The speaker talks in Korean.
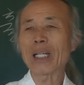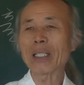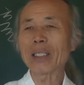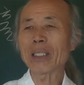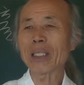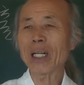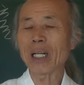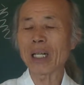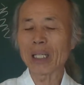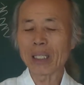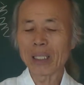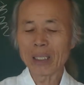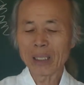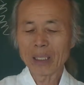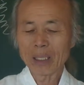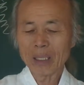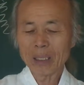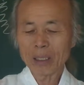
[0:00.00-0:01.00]
아니라
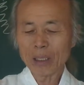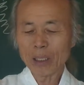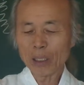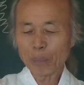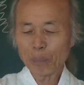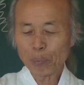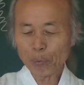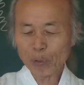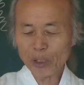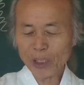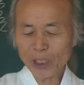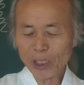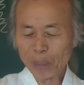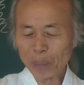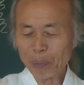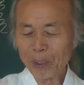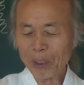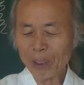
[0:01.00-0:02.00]
그 불을
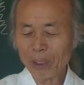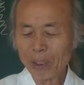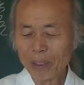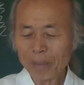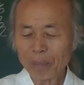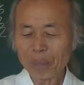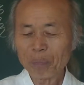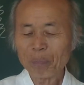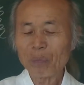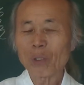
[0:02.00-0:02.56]
지피는